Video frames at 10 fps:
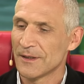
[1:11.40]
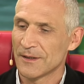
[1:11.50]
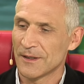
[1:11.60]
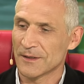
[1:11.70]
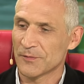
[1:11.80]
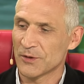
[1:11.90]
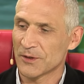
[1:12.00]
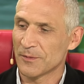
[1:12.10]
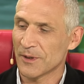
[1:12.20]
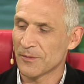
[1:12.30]
dla
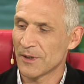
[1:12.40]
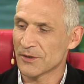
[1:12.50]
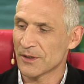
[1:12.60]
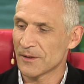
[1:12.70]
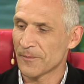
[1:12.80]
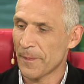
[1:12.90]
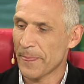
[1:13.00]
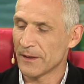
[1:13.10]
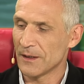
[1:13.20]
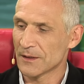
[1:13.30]
swojego bramkarza
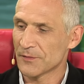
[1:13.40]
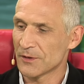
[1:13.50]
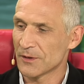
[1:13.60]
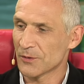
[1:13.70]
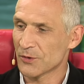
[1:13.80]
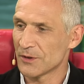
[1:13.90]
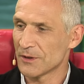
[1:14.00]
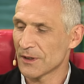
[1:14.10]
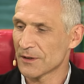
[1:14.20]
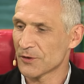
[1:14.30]
i dla swojej
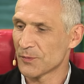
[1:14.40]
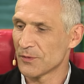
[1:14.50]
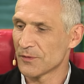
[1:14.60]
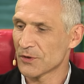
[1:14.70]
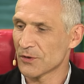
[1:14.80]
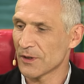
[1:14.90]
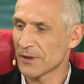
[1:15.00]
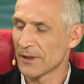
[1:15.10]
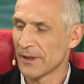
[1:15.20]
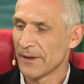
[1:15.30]
drużyny. Tak też było
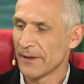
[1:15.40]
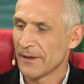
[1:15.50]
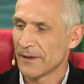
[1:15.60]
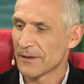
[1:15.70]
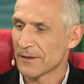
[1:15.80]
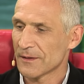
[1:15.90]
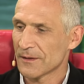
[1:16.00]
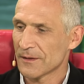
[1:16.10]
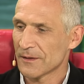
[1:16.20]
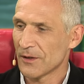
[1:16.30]
wczoraj.
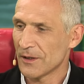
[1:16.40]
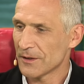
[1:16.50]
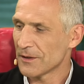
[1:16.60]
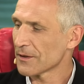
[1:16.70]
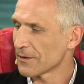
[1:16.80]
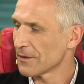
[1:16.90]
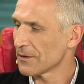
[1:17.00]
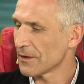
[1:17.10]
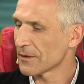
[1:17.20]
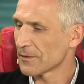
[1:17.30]
E, no ale jednak,
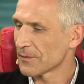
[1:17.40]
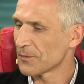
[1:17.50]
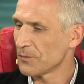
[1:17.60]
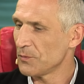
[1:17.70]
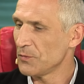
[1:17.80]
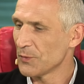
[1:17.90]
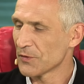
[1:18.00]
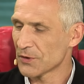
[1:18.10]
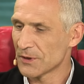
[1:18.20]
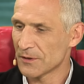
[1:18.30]
jednak mimo
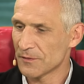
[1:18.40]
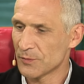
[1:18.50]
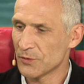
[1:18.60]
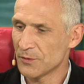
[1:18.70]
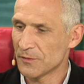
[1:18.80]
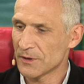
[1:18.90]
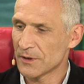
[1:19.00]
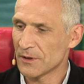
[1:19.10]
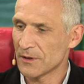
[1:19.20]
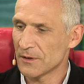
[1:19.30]
wszystko wzbudził
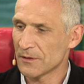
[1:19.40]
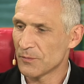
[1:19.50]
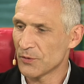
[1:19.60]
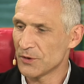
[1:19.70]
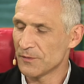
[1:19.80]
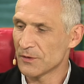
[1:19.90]
wielki podziw i